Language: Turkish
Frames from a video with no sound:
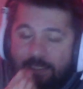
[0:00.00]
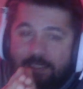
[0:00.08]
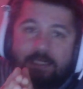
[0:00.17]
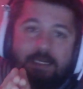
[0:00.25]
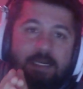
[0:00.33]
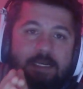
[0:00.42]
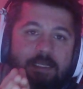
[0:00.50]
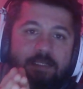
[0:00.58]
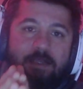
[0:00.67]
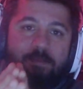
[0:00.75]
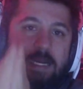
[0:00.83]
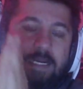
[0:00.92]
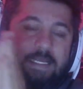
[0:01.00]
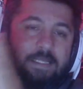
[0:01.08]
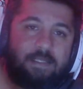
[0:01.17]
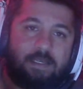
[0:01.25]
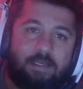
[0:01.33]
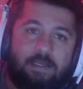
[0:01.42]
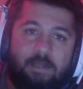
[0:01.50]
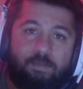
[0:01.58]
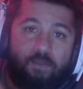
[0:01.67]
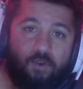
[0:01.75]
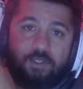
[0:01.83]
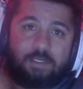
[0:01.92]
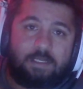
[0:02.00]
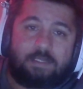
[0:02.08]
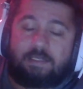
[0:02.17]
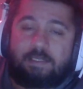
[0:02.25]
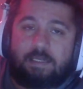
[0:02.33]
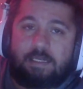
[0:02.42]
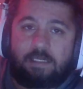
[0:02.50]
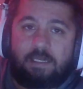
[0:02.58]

arkadaşlar markette, borsada satarak